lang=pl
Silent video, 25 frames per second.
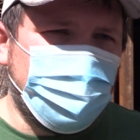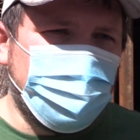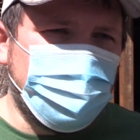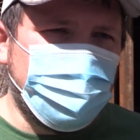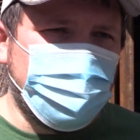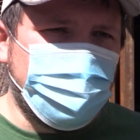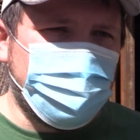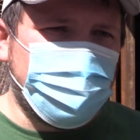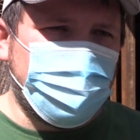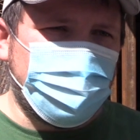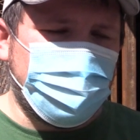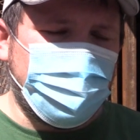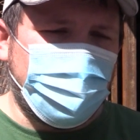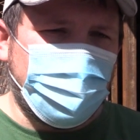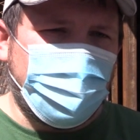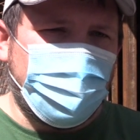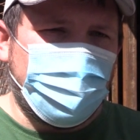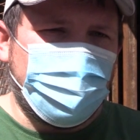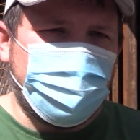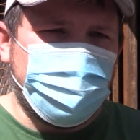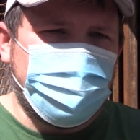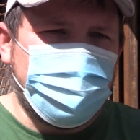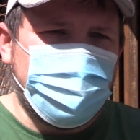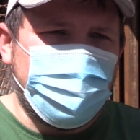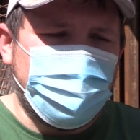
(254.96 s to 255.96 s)
E, już od
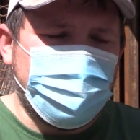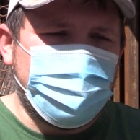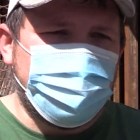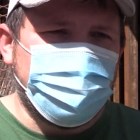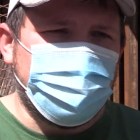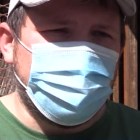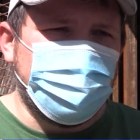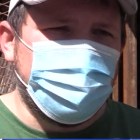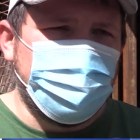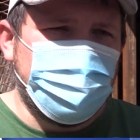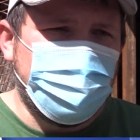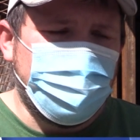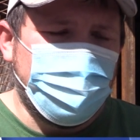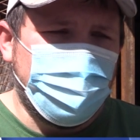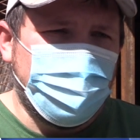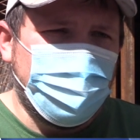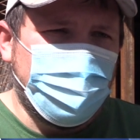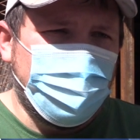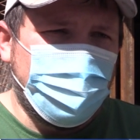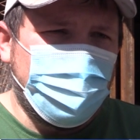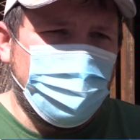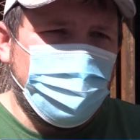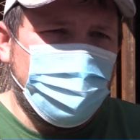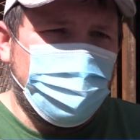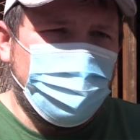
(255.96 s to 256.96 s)
jakiegoś czasu
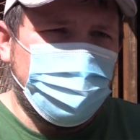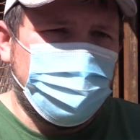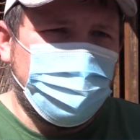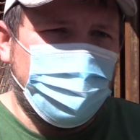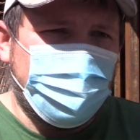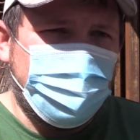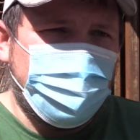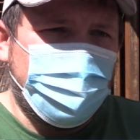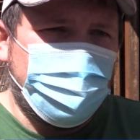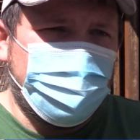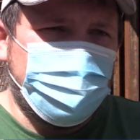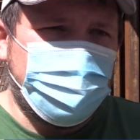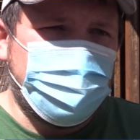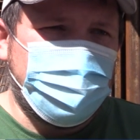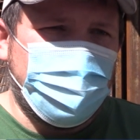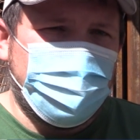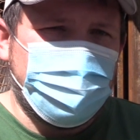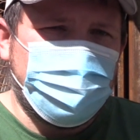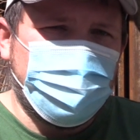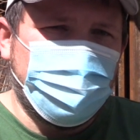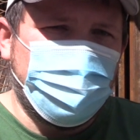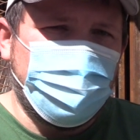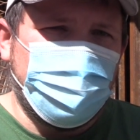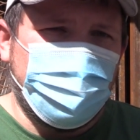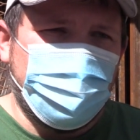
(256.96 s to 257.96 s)
od jakiegoś
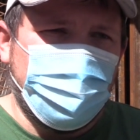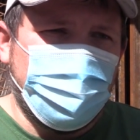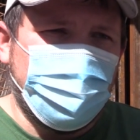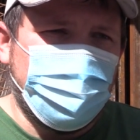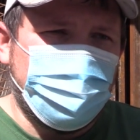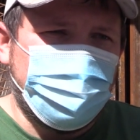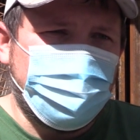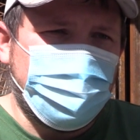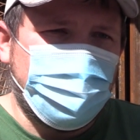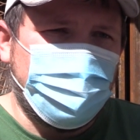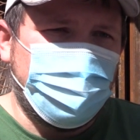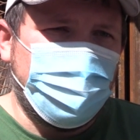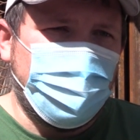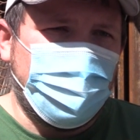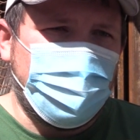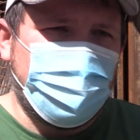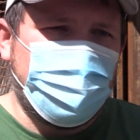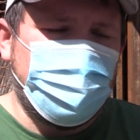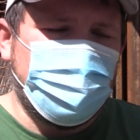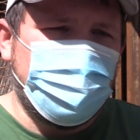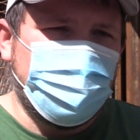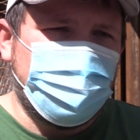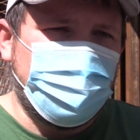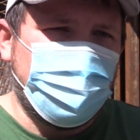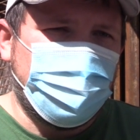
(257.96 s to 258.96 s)
czasu były
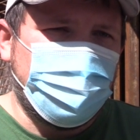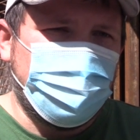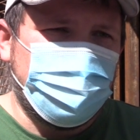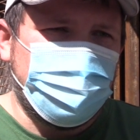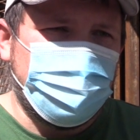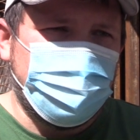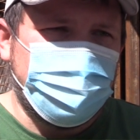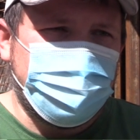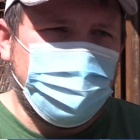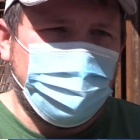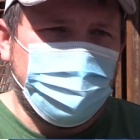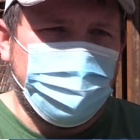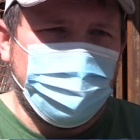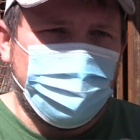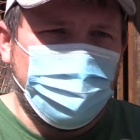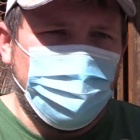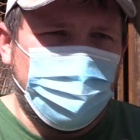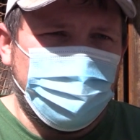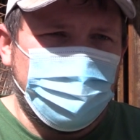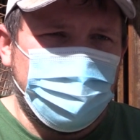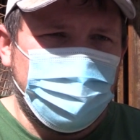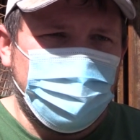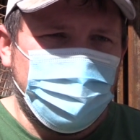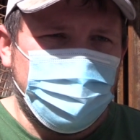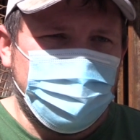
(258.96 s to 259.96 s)
przymiarki do tego, niestety
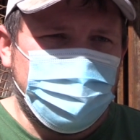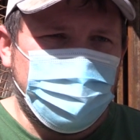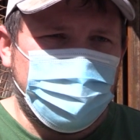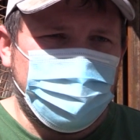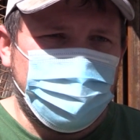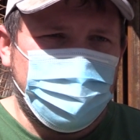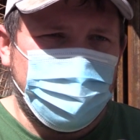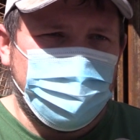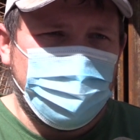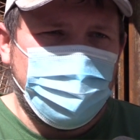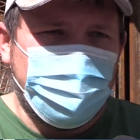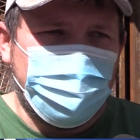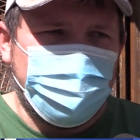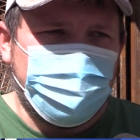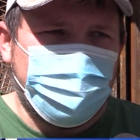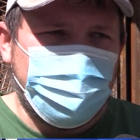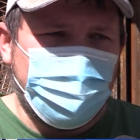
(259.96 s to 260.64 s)
COVID nas troszeczkę